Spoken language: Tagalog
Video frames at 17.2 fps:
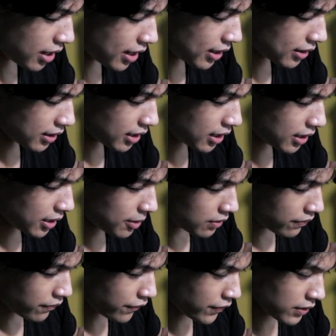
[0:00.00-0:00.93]
And then,
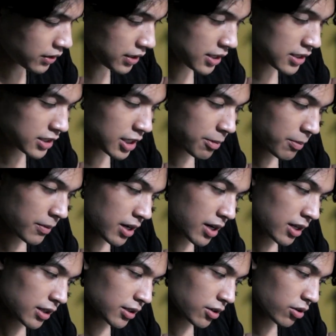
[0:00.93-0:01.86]
fill the same
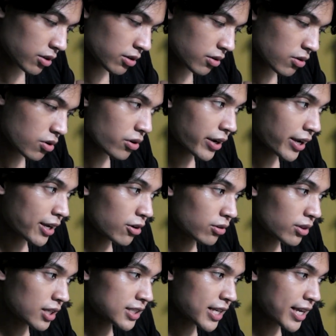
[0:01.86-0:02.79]
character or okay
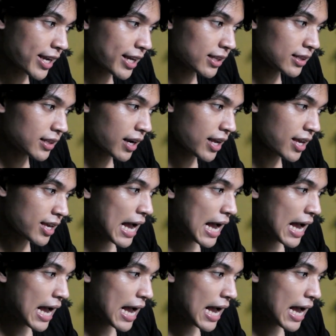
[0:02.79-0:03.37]
on the second tray.